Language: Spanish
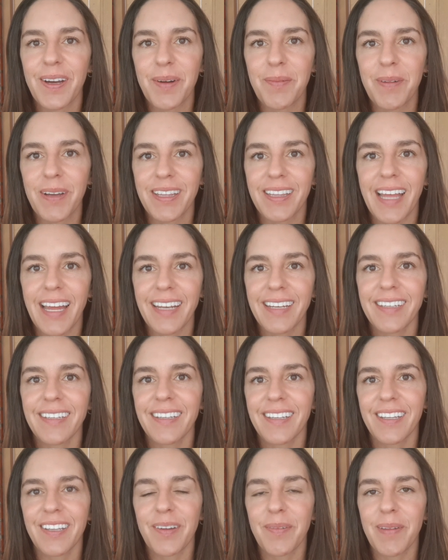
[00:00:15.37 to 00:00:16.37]
¿cómo
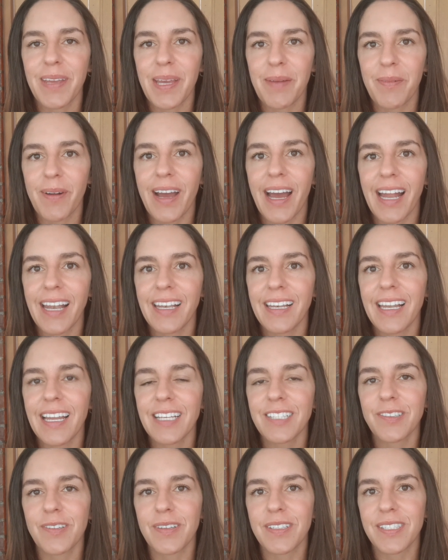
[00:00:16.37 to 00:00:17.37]
están? Yo me llamo
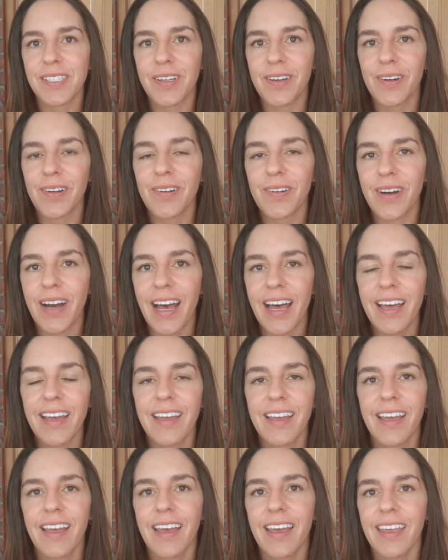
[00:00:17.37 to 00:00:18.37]
Carla, soy psicóloga
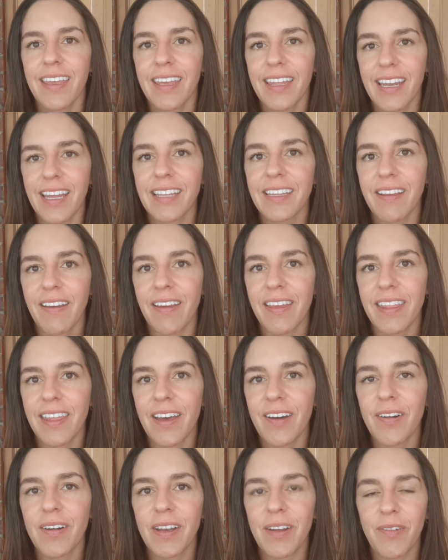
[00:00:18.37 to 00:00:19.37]
y en este
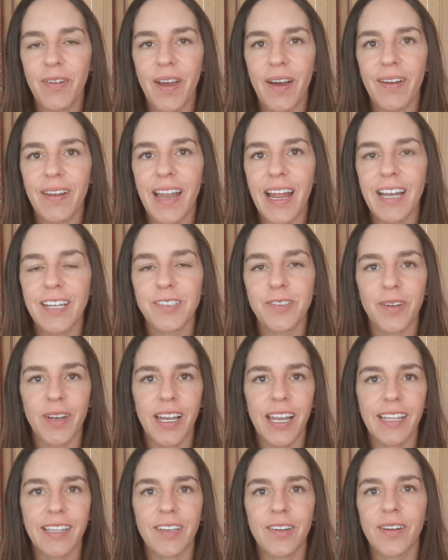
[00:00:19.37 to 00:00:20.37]
video les voy a hablar
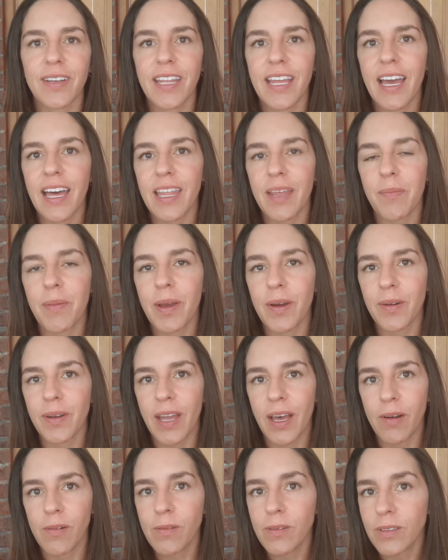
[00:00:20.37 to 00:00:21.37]
sobre la teoría de apego
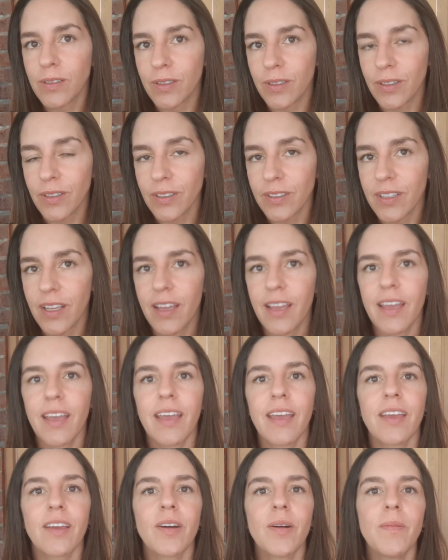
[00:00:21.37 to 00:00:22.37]
en adulto,
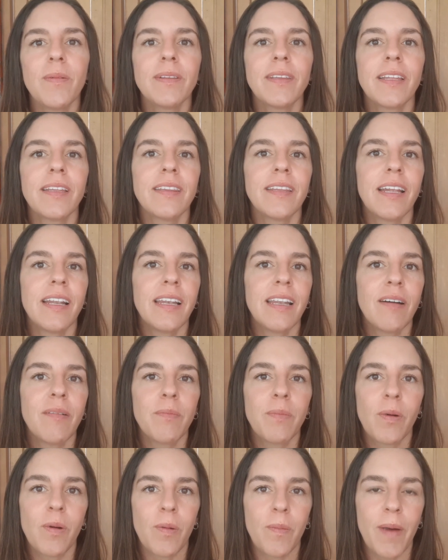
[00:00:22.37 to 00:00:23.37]
cómo entenderla
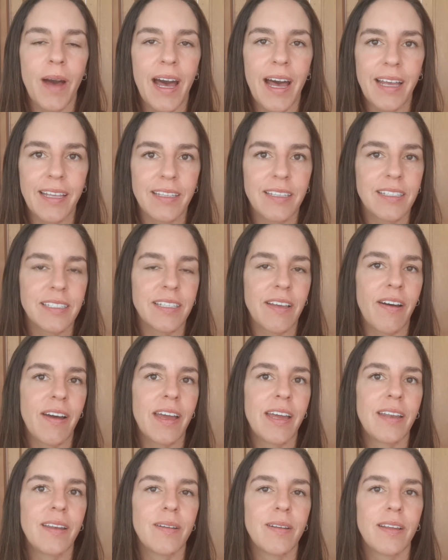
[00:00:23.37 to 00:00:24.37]
un poco más,
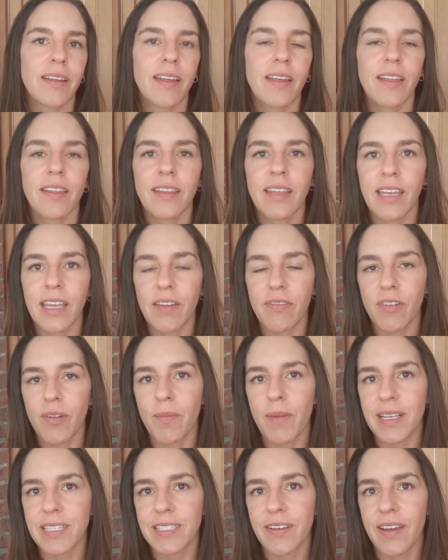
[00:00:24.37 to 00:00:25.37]
saber de qué
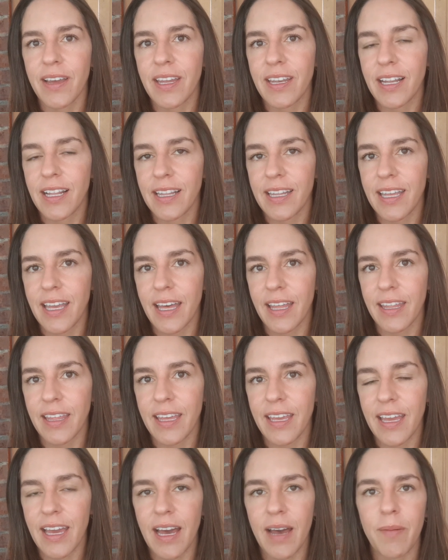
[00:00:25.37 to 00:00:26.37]
forma se ve en el día a
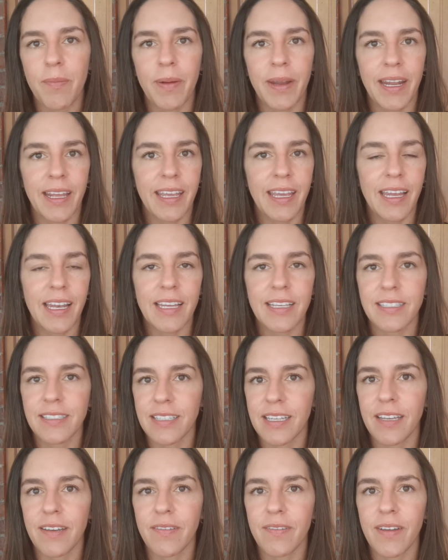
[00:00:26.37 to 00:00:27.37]
día, para qué les
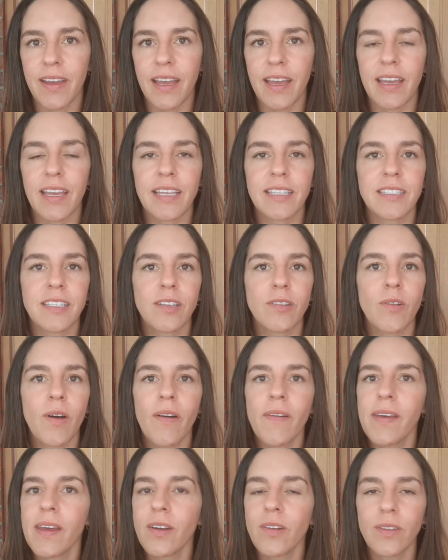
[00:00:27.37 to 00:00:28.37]
sirve y si
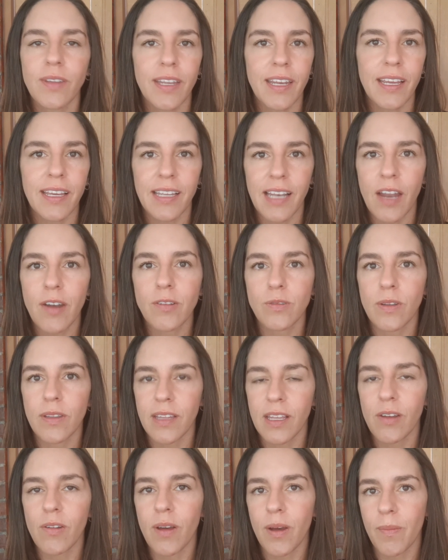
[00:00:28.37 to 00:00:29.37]
todavía no tienen claro su
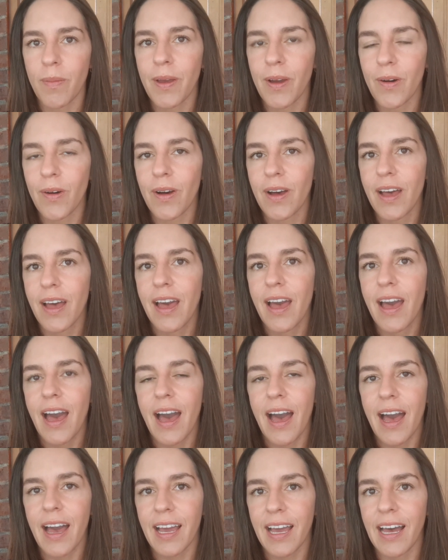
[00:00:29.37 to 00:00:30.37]
estilo de apego,
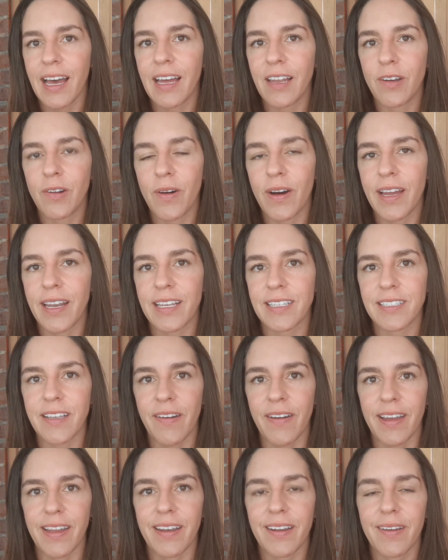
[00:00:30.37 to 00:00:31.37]
acá lo van a
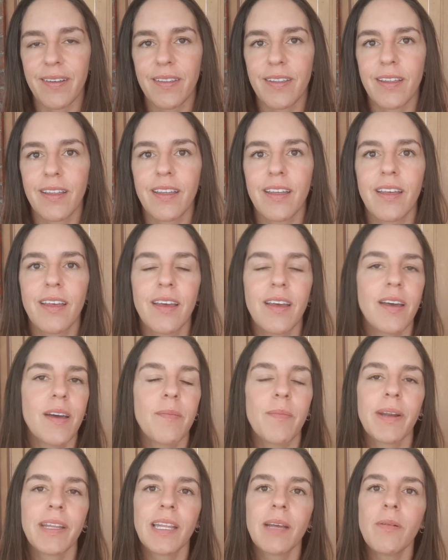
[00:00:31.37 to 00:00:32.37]
saber.
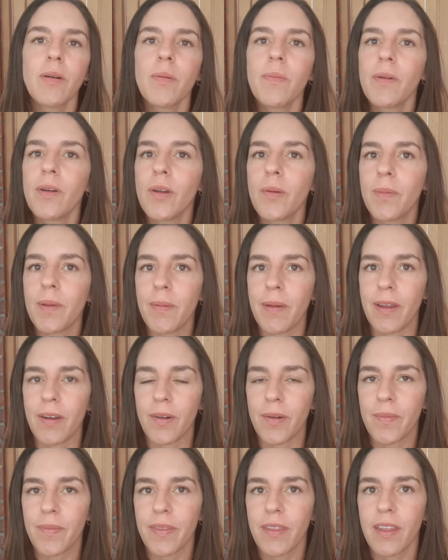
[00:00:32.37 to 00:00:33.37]
Partamos por lo
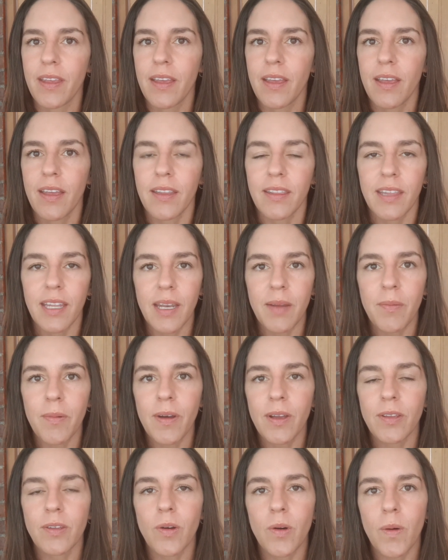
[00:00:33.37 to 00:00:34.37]
primero.
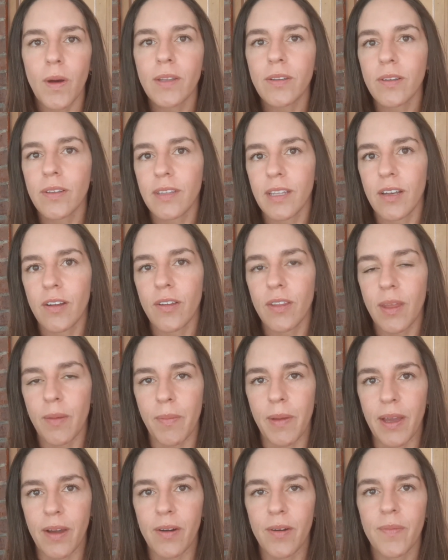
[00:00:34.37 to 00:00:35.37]
Tenemos estos cuatro estilos de
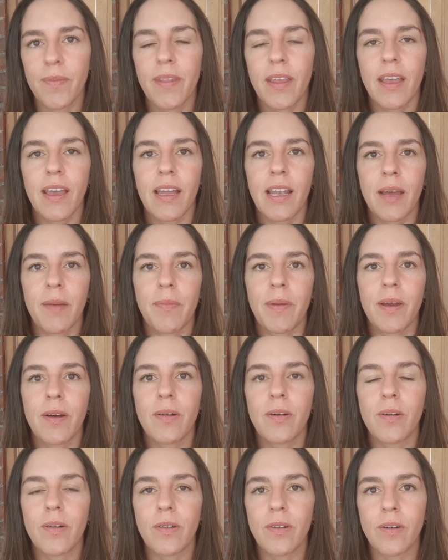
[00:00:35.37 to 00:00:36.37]
apego, el
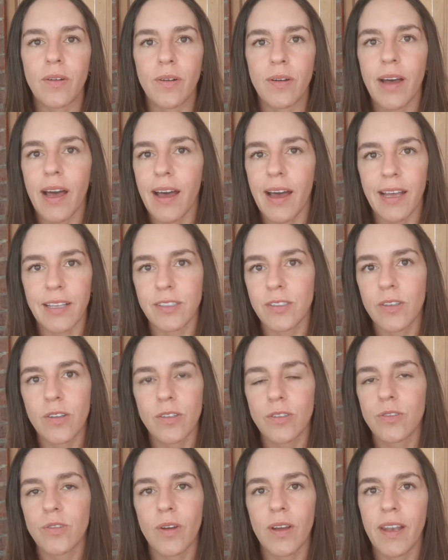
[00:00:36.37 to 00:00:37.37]
apego
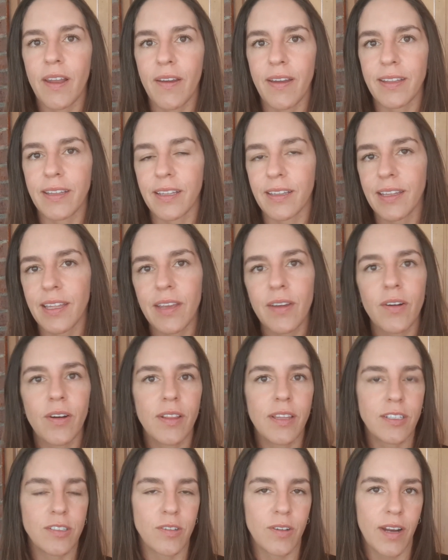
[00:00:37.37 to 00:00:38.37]
ansioso, el
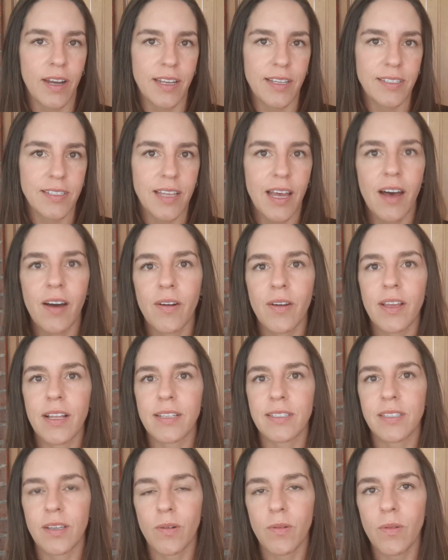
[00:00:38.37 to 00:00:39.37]
evitativo, el desorganizado y
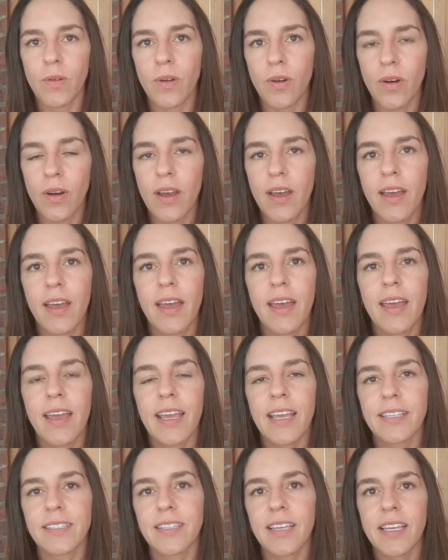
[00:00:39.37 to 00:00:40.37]
el seguro,
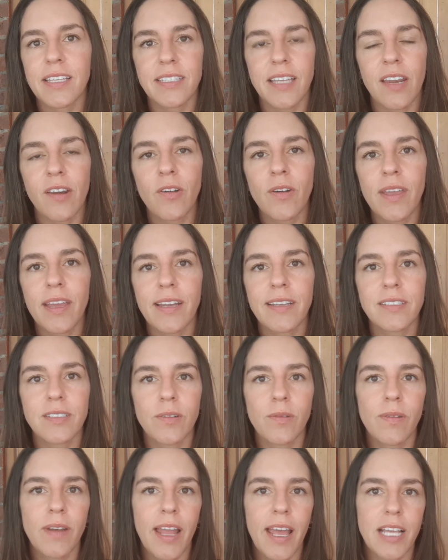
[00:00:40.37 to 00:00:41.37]
que se desarrollan
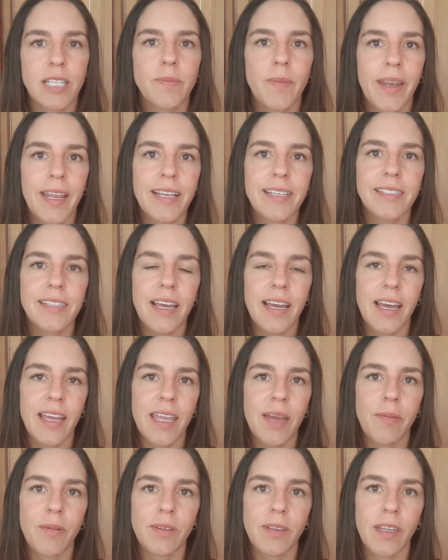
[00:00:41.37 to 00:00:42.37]
según las experiencias que
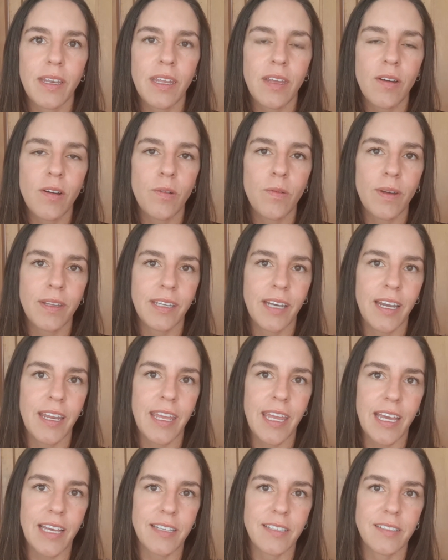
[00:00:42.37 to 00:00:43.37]
hayamos tenido en nuestra
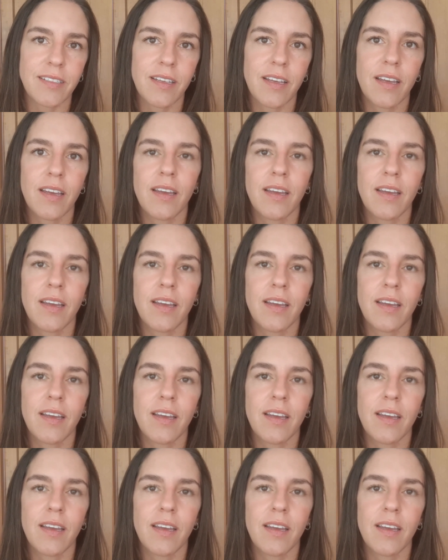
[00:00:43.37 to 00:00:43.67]
niñez